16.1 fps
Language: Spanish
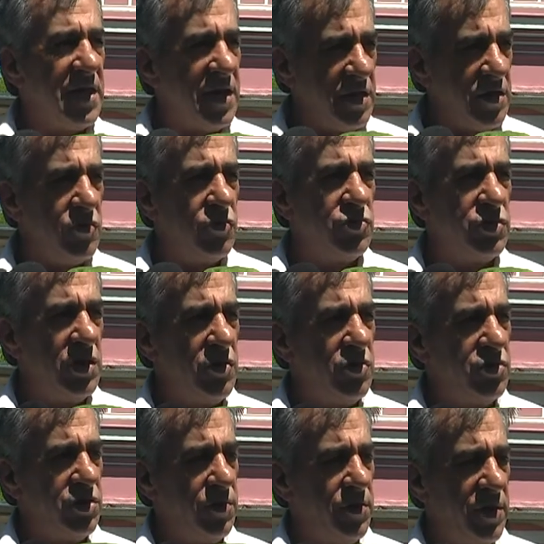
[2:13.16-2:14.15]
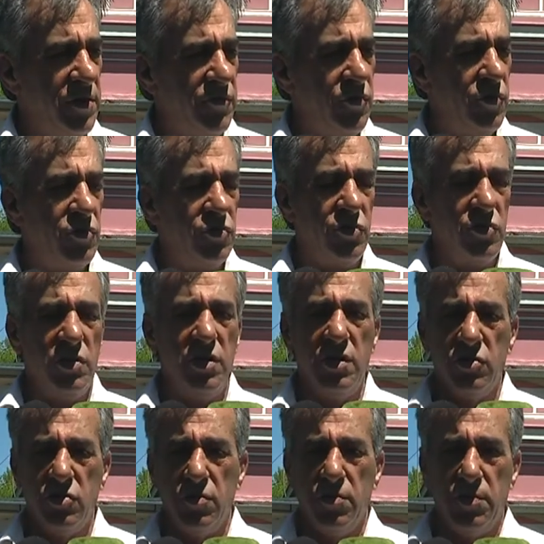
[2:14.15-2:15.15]
a discutir los temas de fondo y
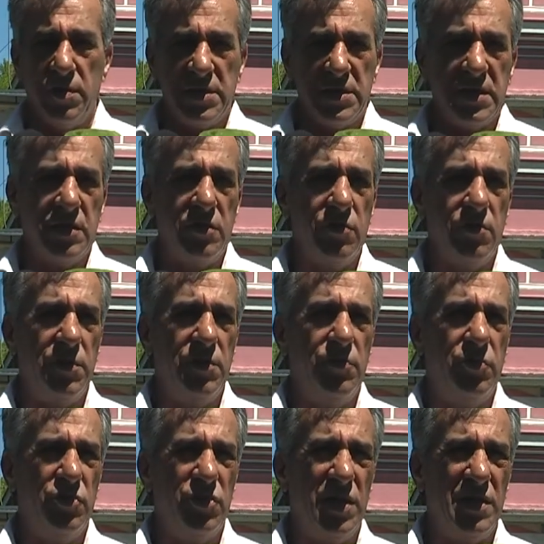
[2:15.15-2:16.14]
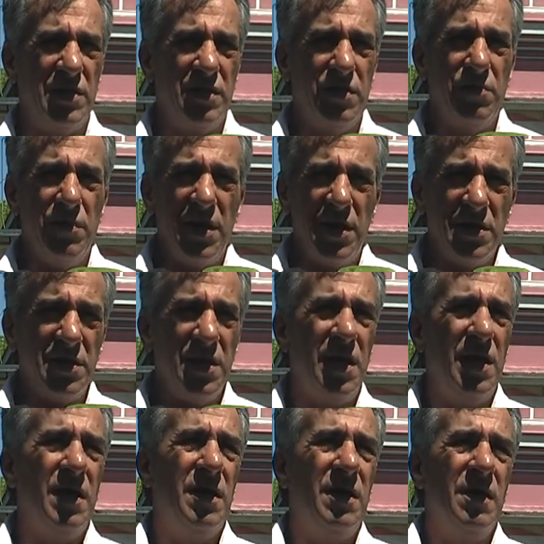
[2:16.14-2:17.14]
esto me parece que es lo más importante, más
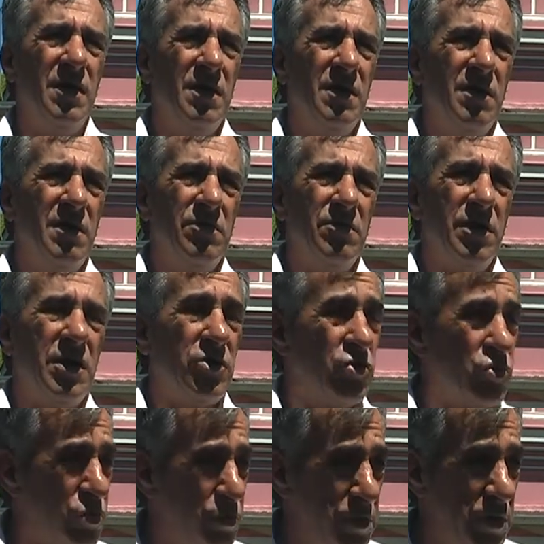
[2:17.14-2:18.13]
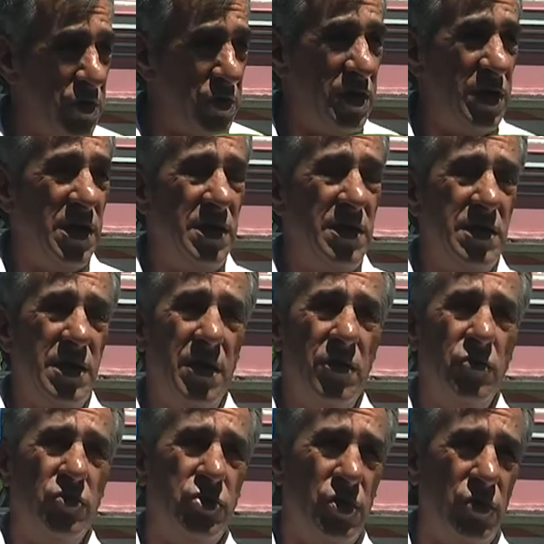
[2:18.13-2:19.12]
allá de que yo soy peronista,
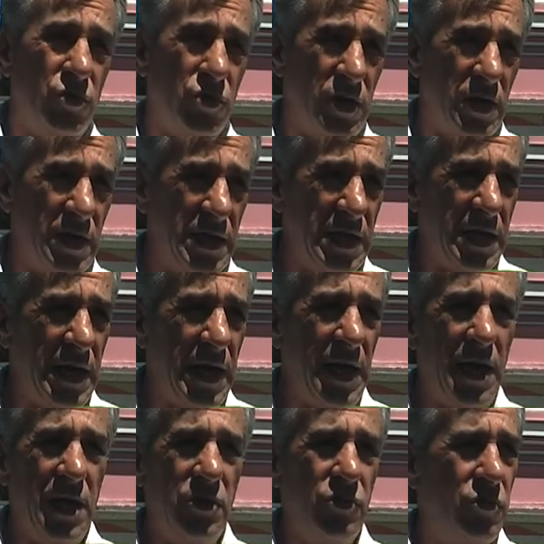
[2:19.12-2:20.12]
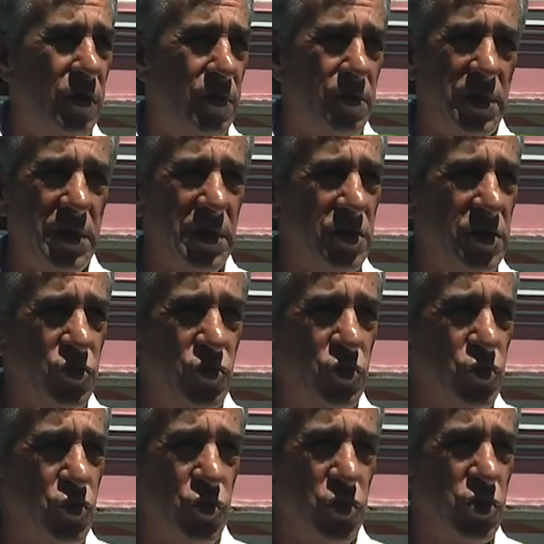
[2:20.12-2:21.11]
Gustavo es radical, no va a perder su,
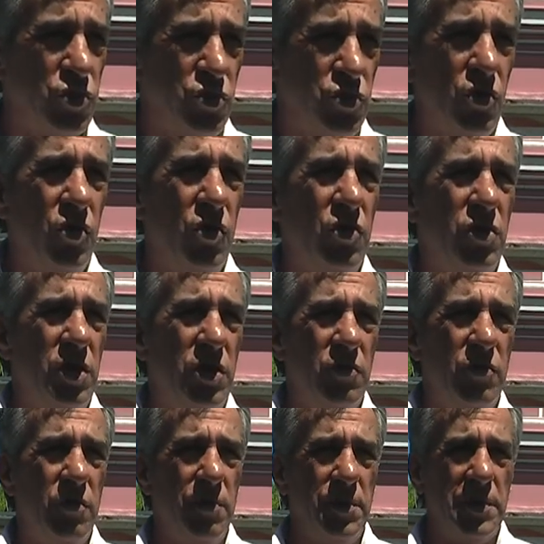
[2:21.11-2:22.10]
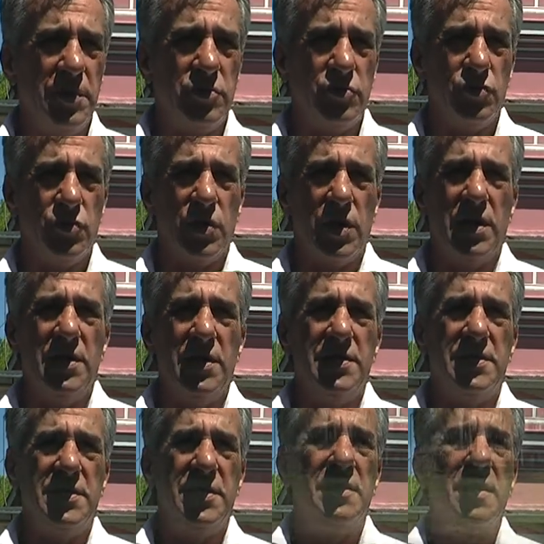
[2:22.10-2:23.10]
su historia, no va a perder sus
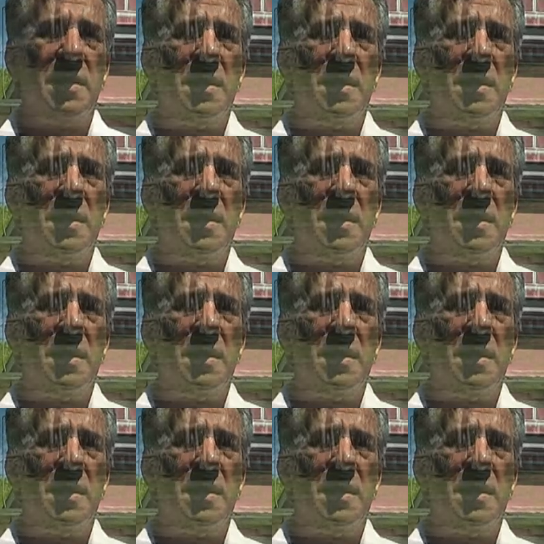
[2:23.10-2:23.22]
raíces,